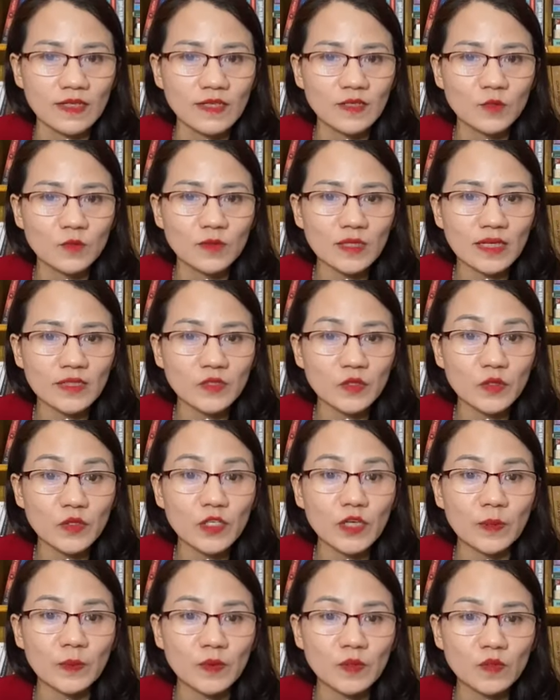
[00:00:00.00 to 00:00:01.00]
và khi chúng ta
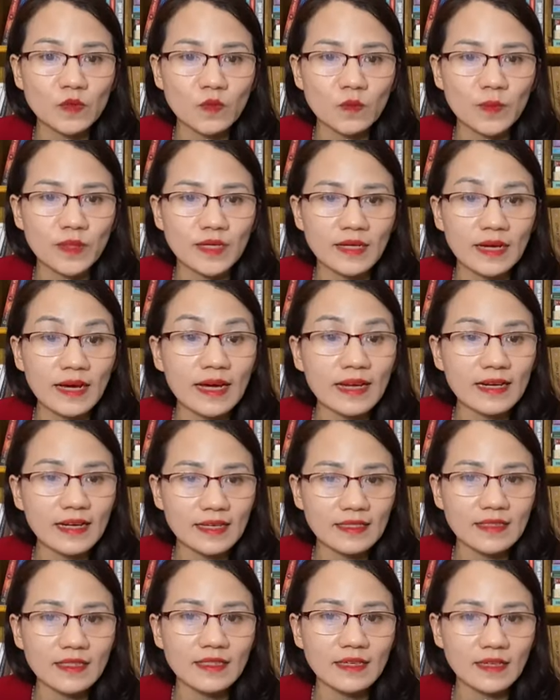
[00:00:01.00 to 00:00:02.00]
cho tiềm thức của mình
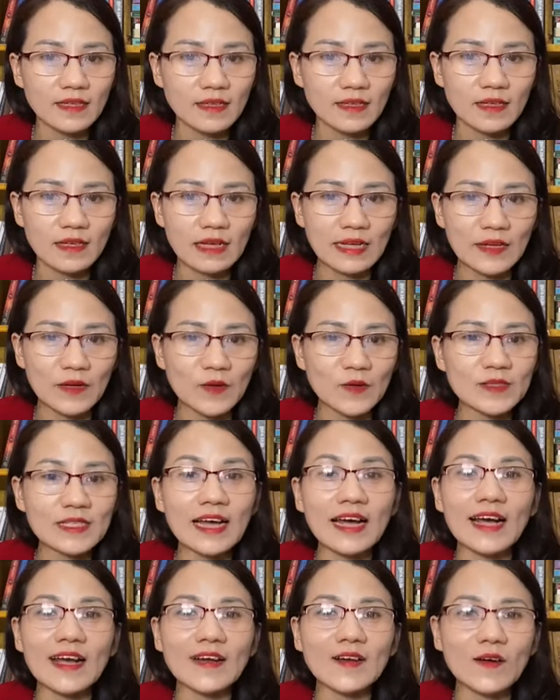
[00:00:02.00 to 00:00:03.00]
ăn cái gì ấy là nó
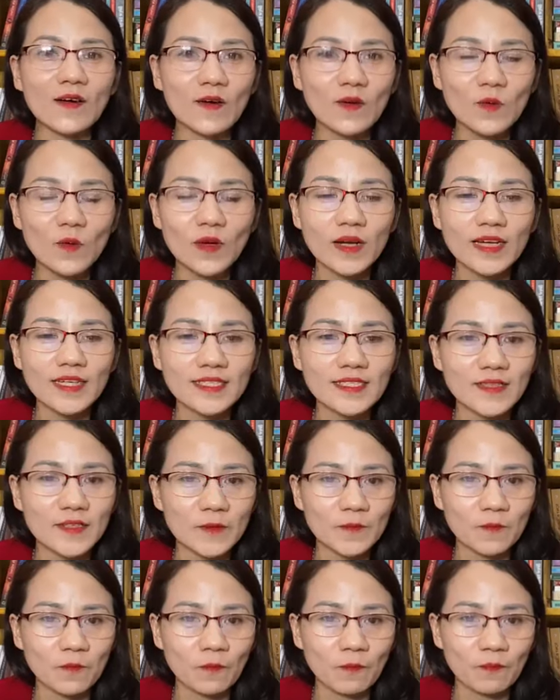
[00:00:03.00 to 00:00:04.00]
ra cái đó luôn anh
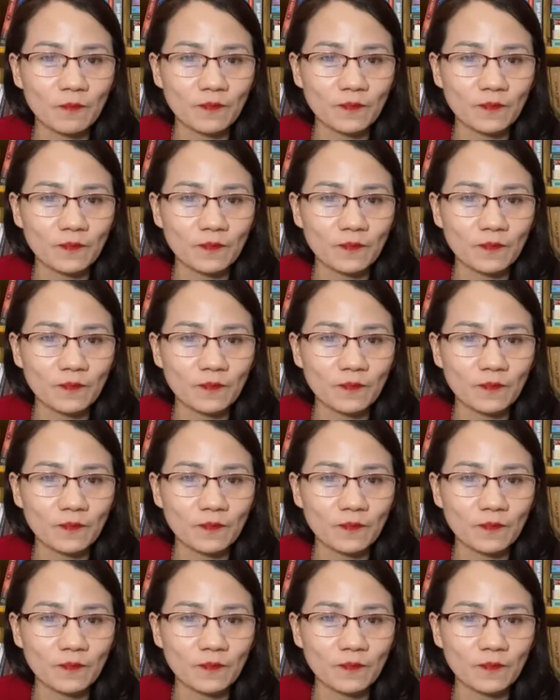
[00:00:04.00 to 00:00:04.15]
chị